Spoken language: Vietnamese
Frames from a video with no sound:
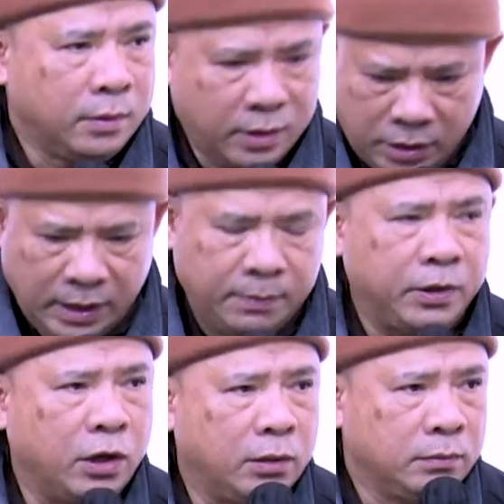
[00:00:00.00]
trực tiếp
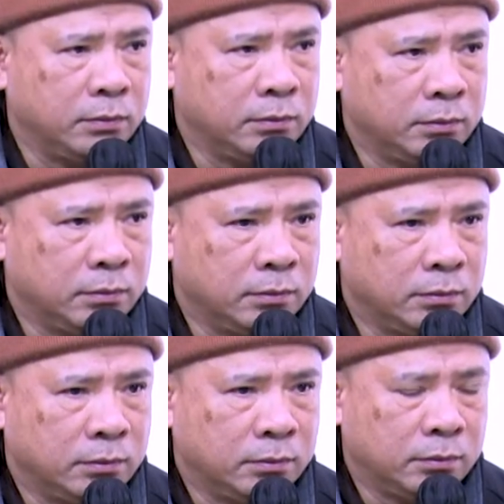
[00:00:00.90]
với nó.
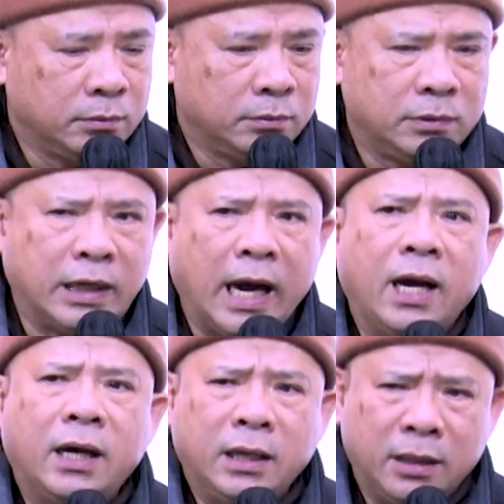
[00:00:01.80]
Rắn
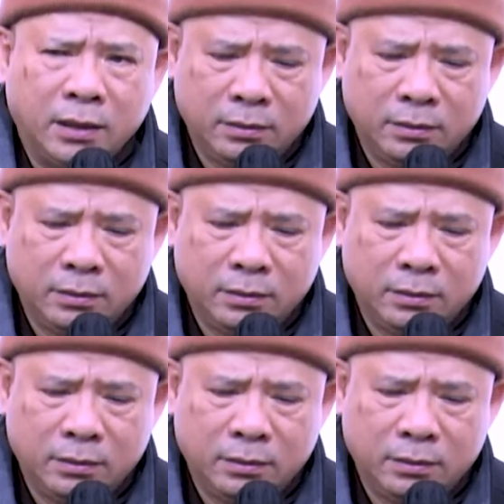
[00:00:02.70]
ơi,